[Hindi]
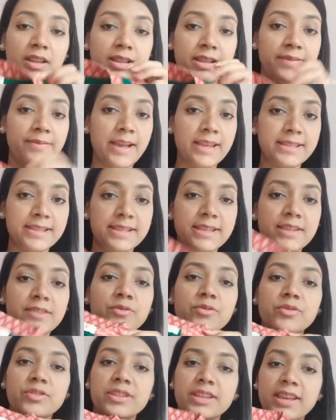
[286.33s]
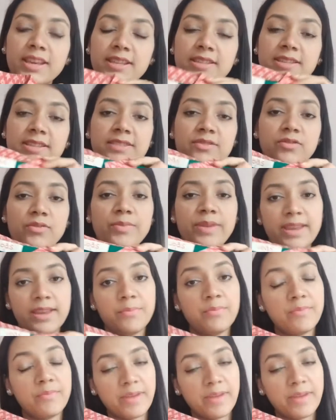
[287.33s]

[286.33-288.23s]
लिवास की कुर्ती है जिसको मैंने